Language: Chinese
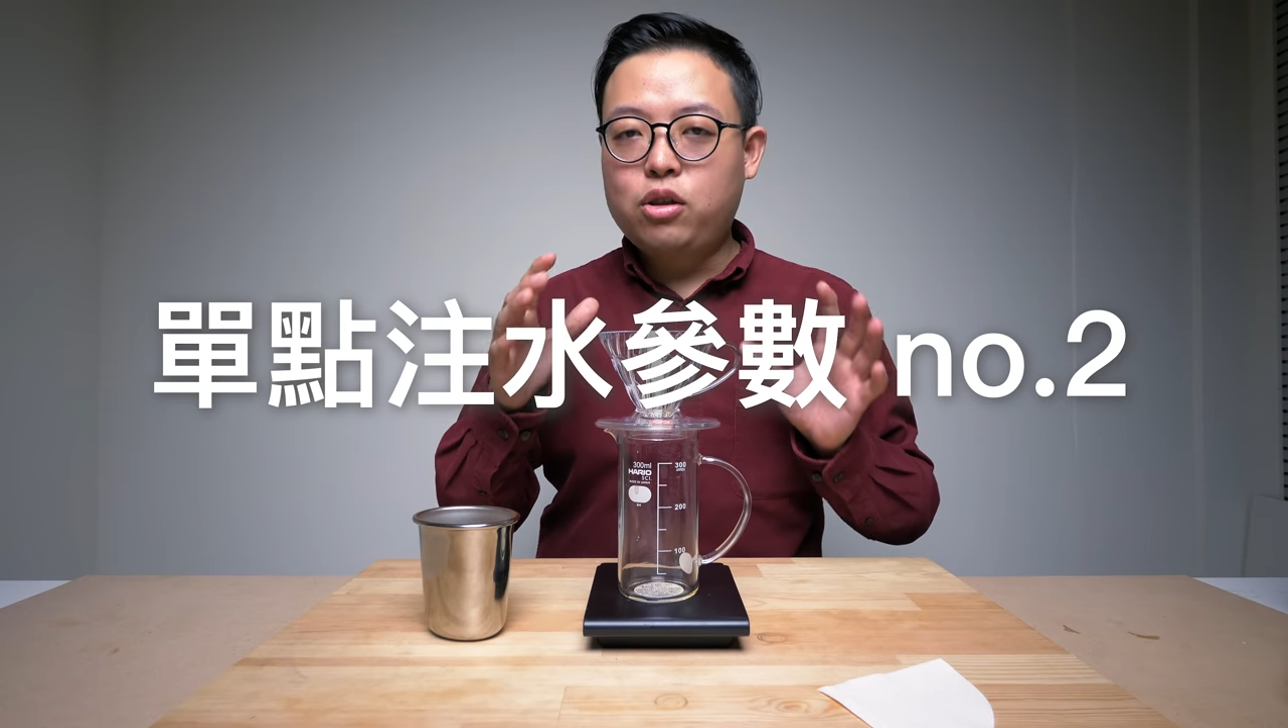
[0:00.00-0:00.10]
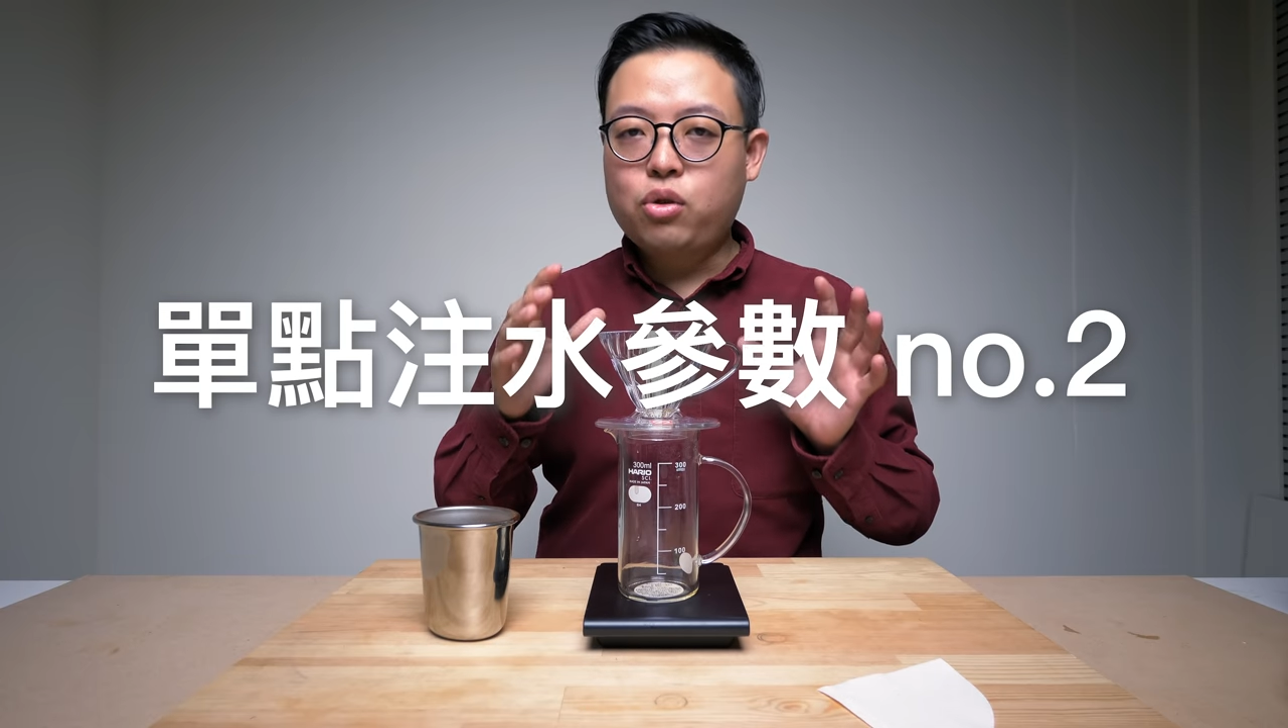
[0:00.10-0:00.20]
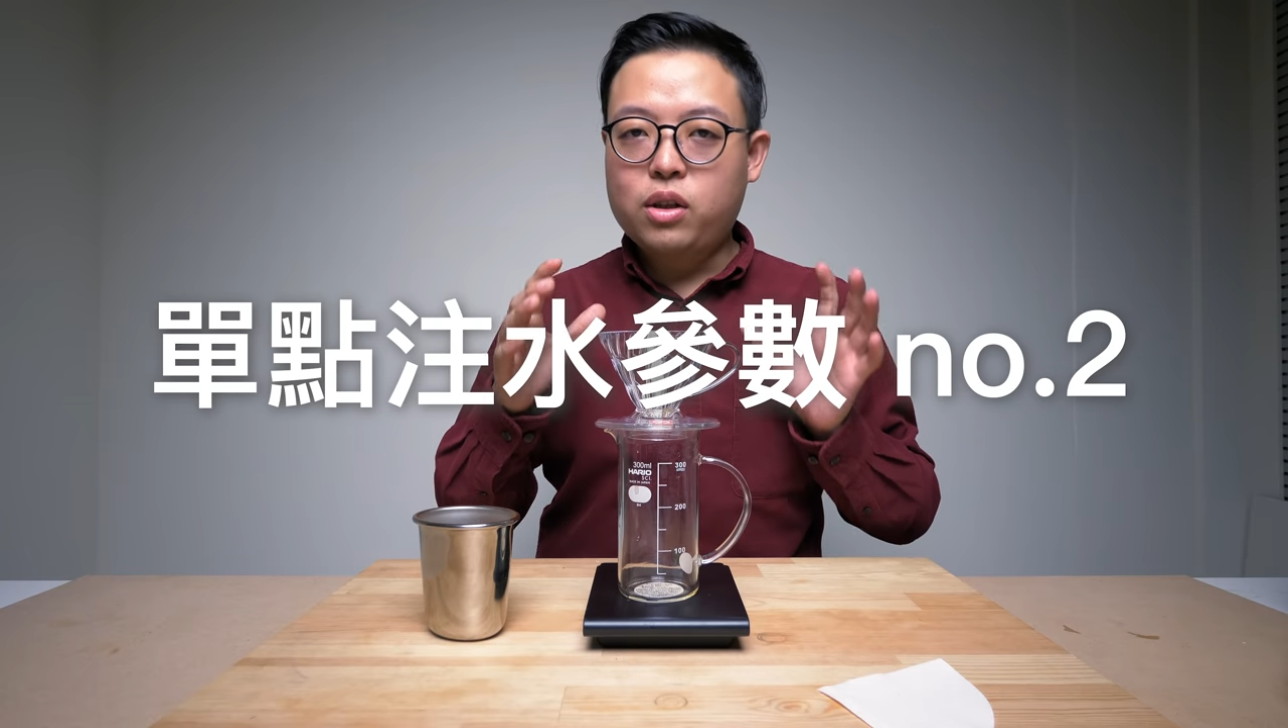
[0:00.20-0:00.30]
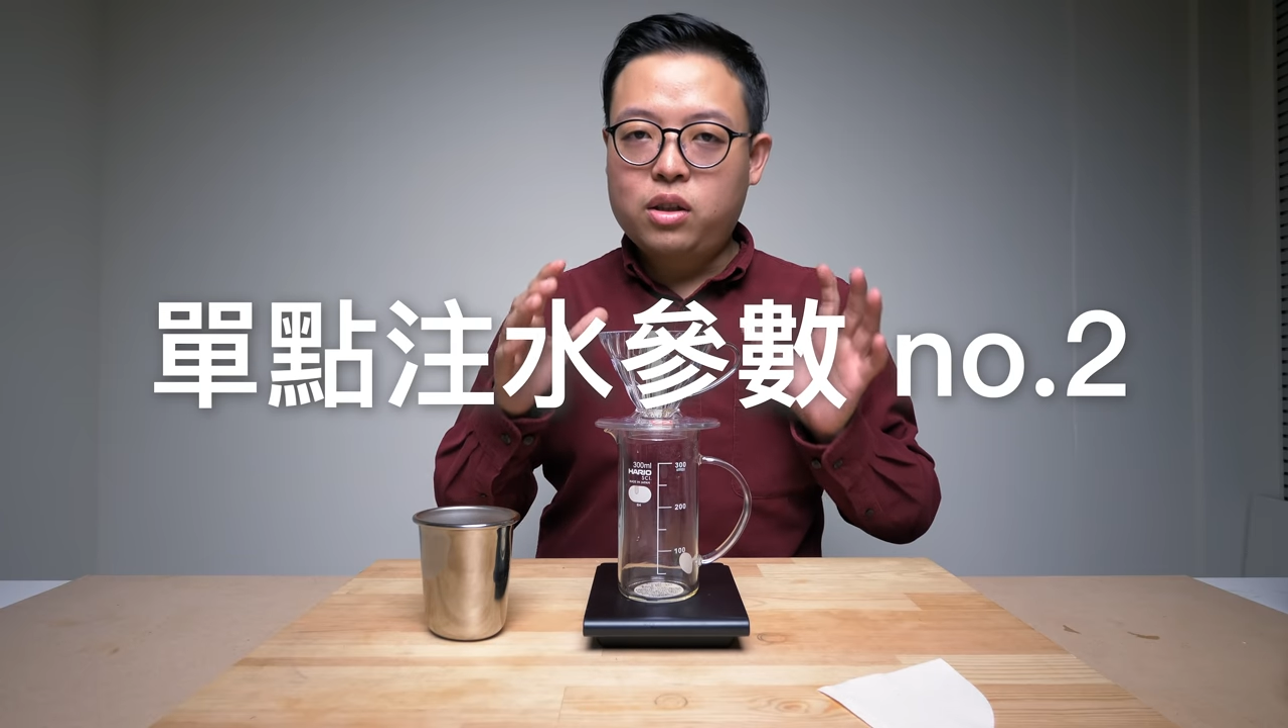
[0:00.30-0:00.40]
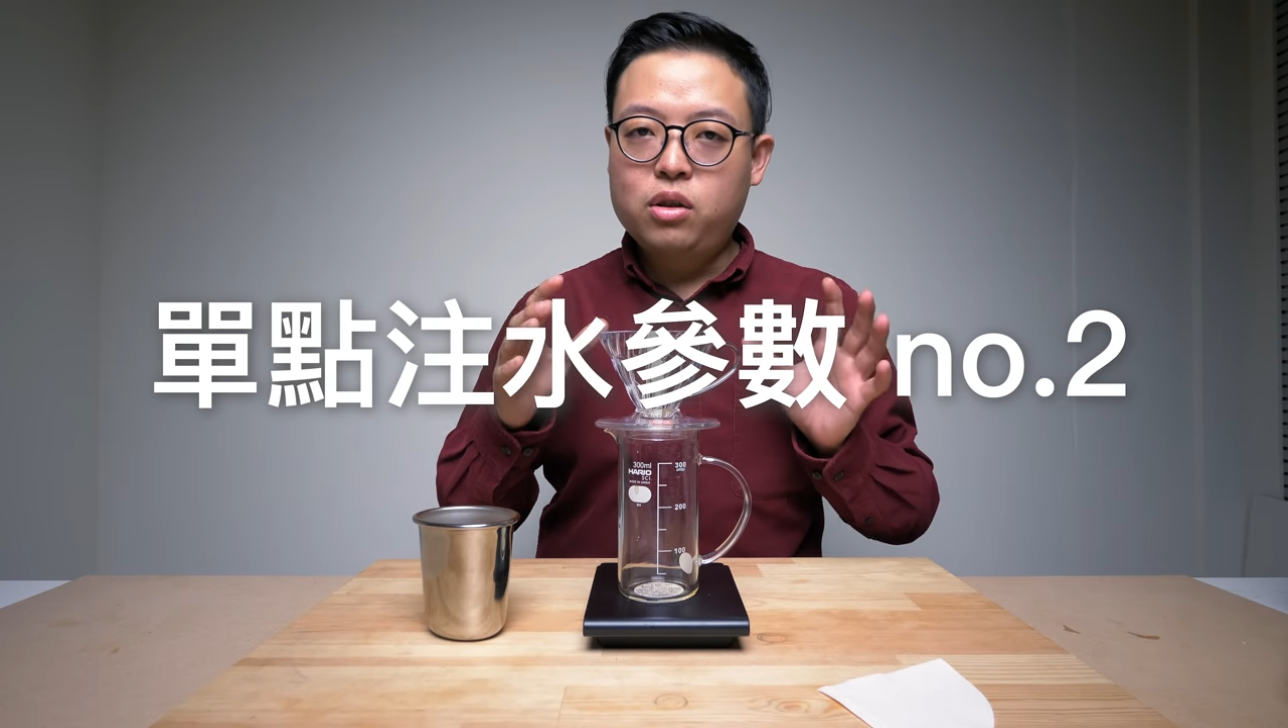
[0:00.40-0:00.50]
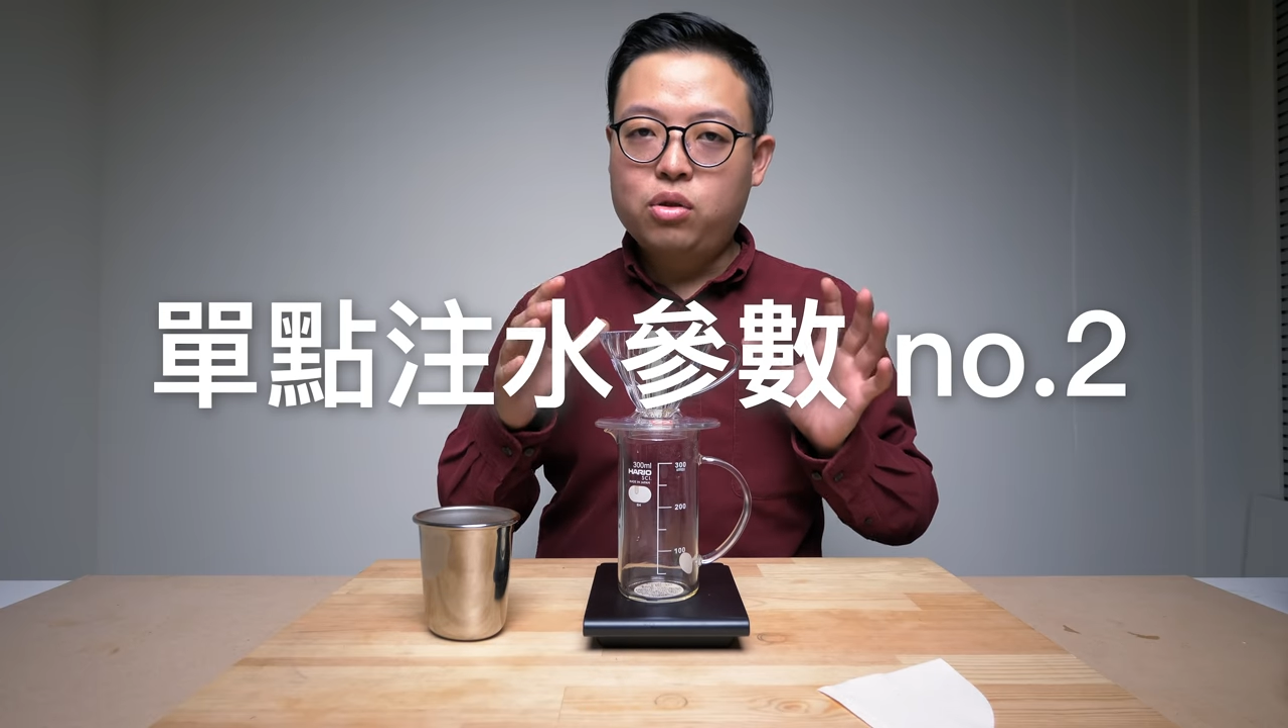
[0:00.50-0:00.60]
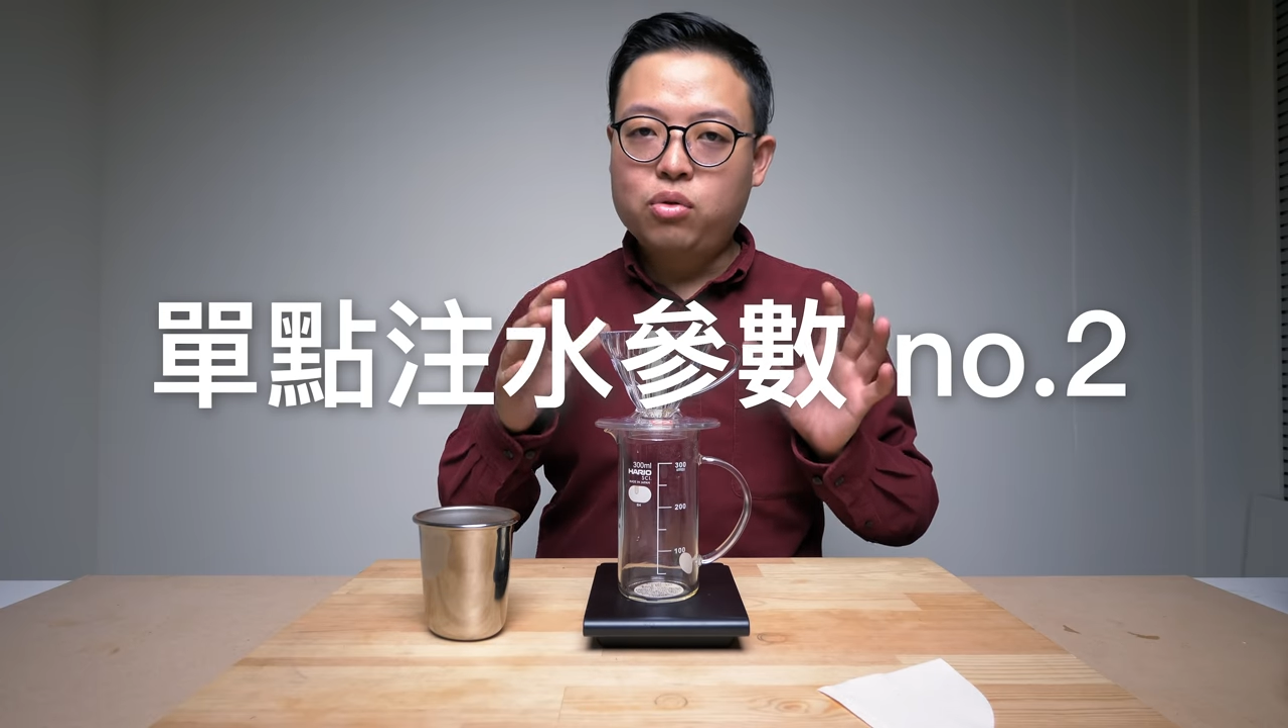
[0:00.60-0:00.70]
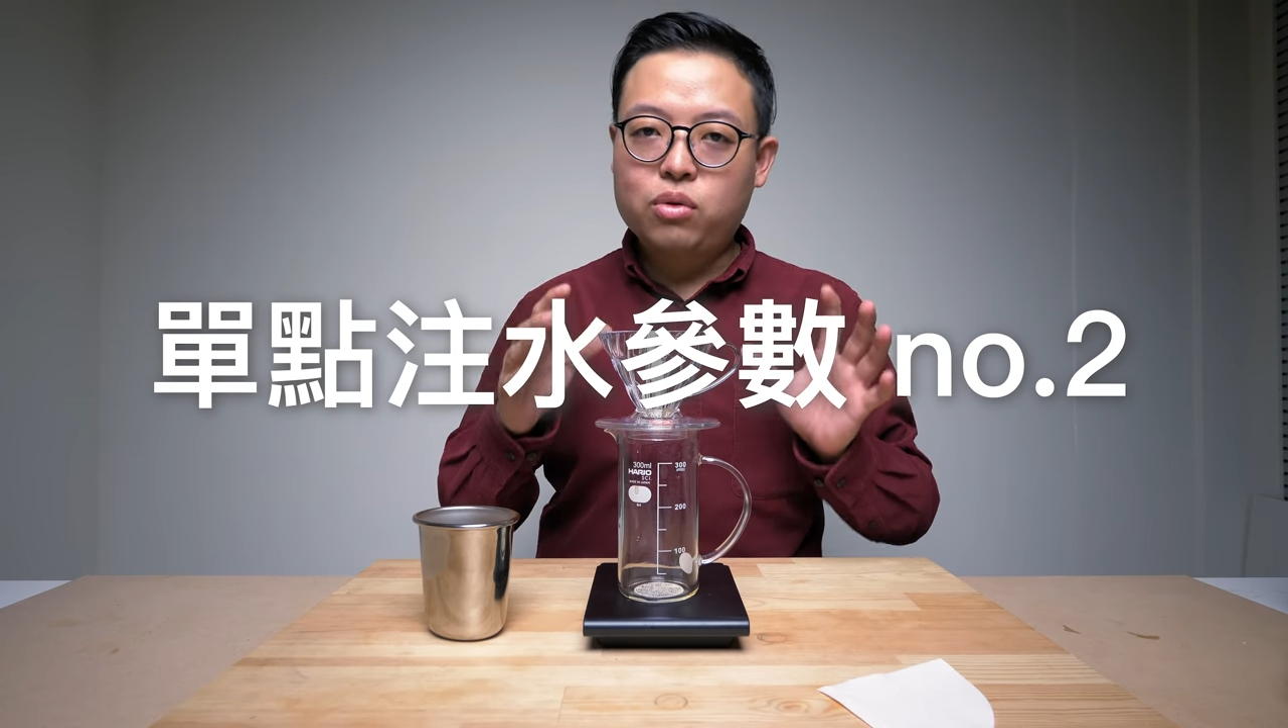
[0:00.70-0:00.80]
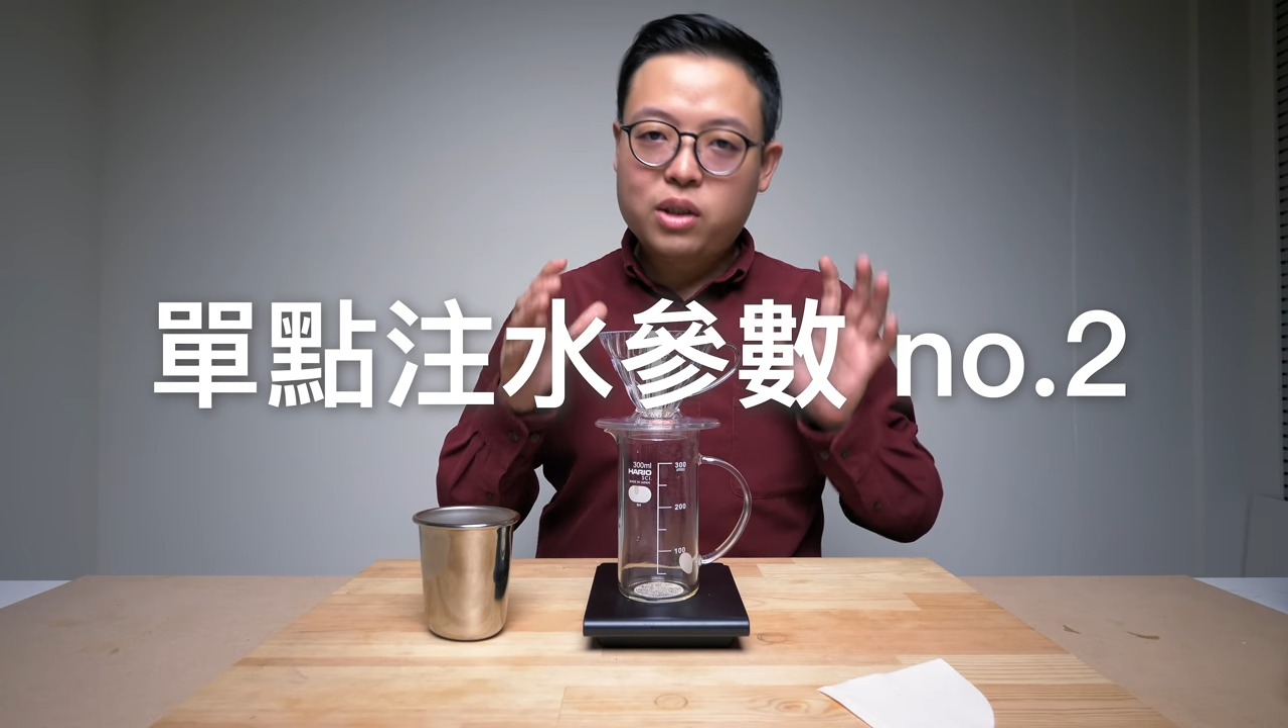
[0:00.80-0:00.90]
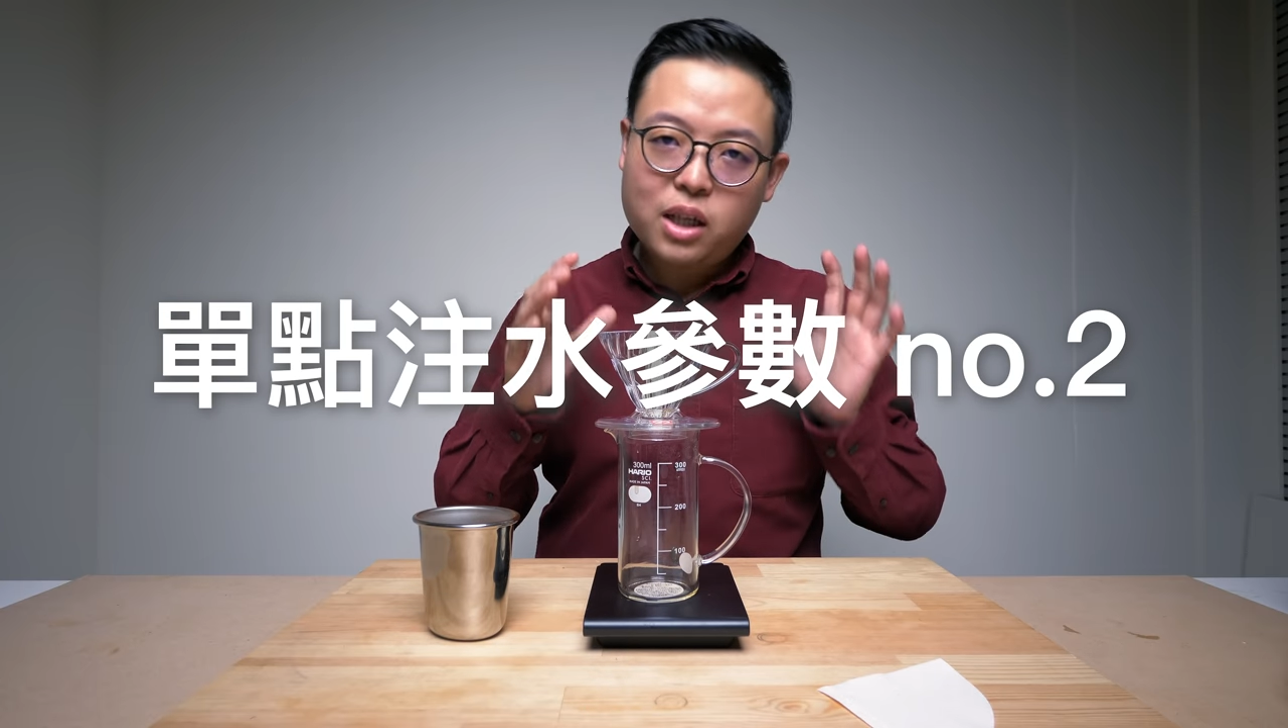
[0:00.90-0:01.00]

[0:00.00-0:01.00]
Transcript: 水次数